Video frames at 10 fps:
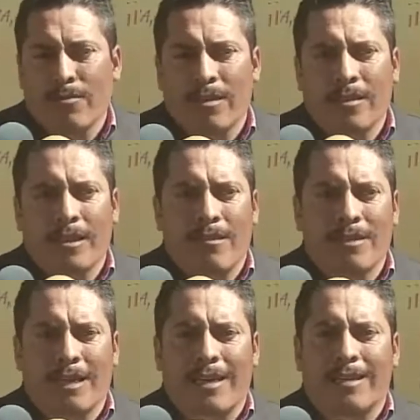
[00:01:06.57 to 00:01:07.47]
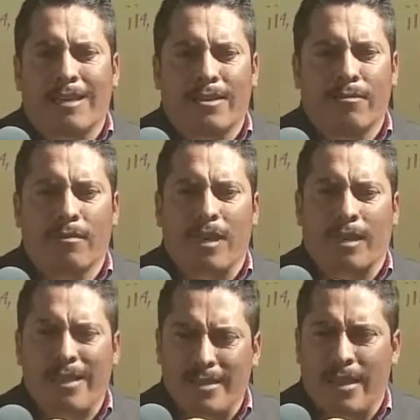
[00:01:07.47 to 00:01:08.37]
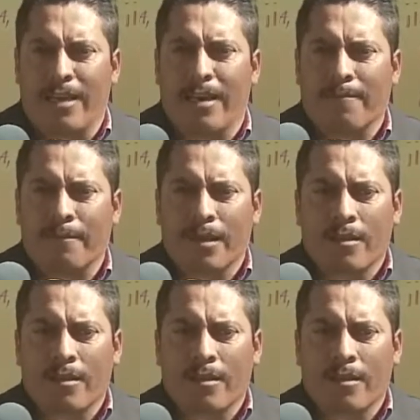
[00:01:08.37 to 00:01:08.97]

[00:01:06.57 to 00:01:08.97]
nos hace grave es la retención de la quincena